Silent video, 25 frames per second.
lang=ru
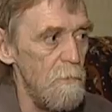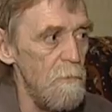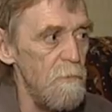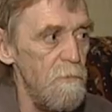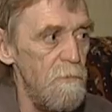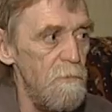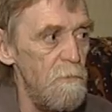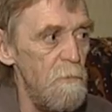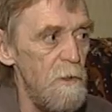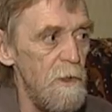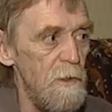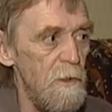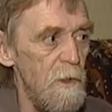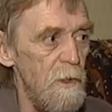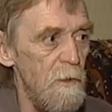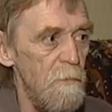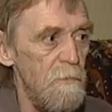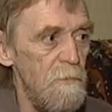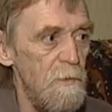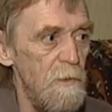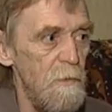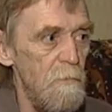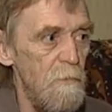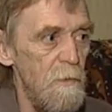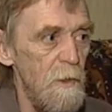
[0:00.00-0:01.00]
Он впитал
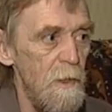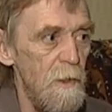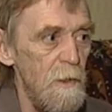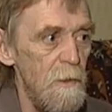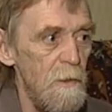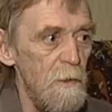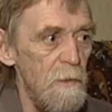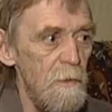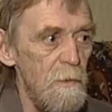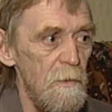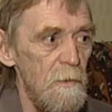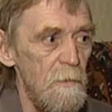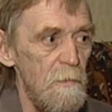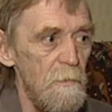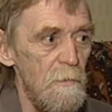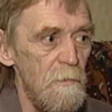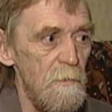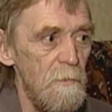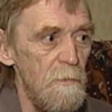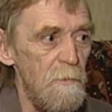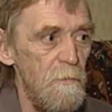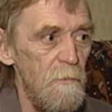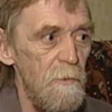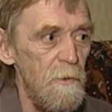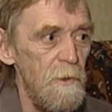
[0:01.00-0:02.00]
в себя
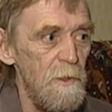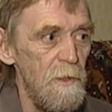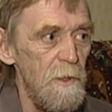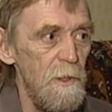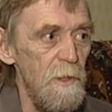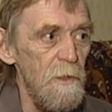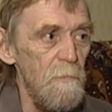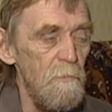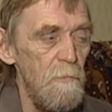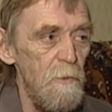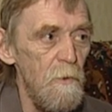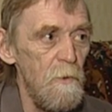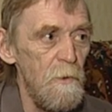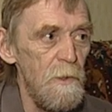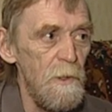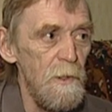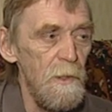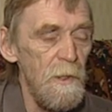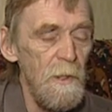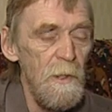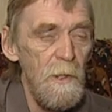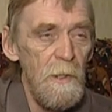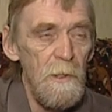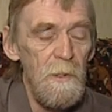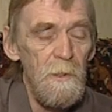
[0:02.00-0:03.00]
э, творческие импульсы
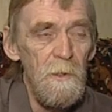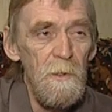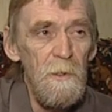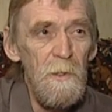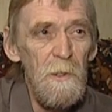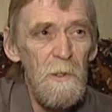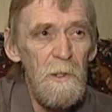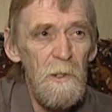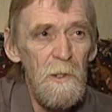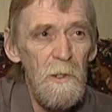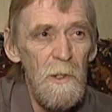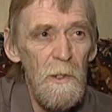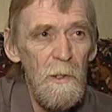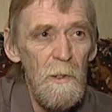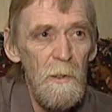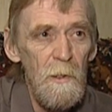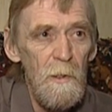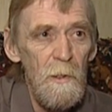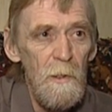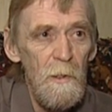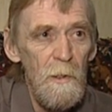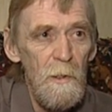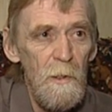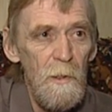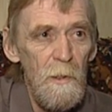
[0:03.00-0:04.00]
и от Ницше,
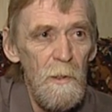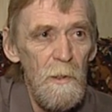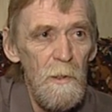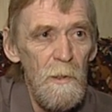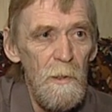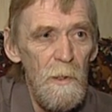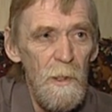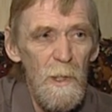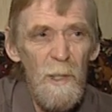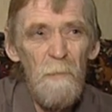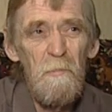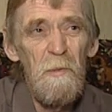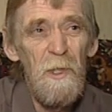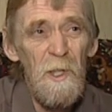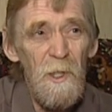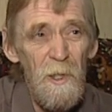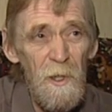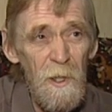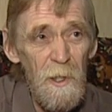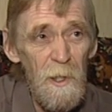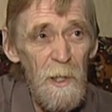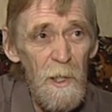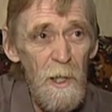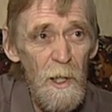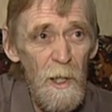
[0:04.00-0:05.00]
и от
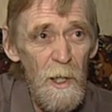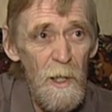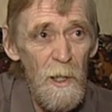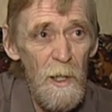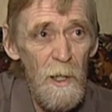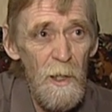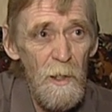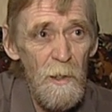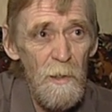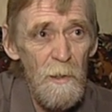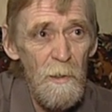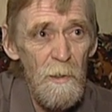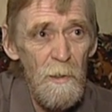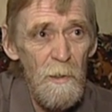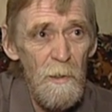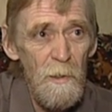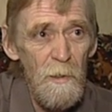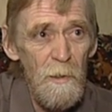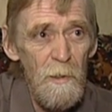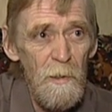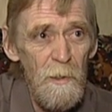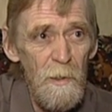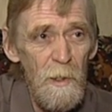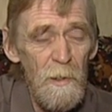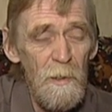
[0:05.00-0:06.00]
Бодрияра,
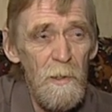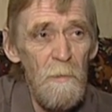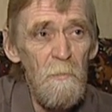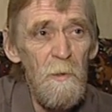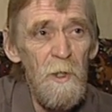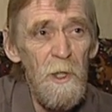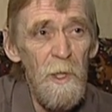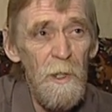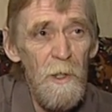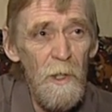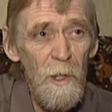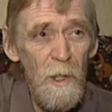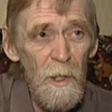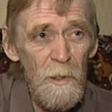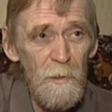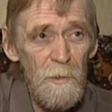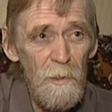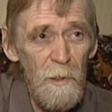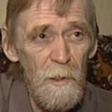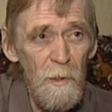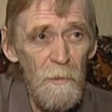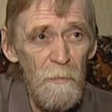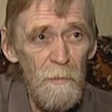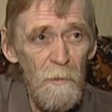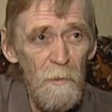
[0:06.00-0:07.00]
и от
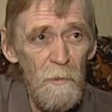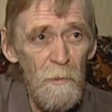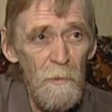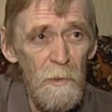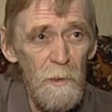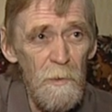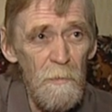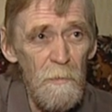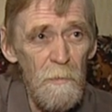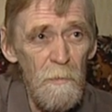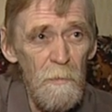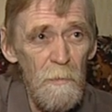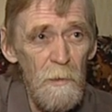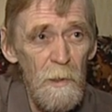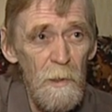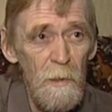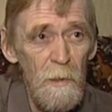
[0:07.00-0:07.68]
американских философов.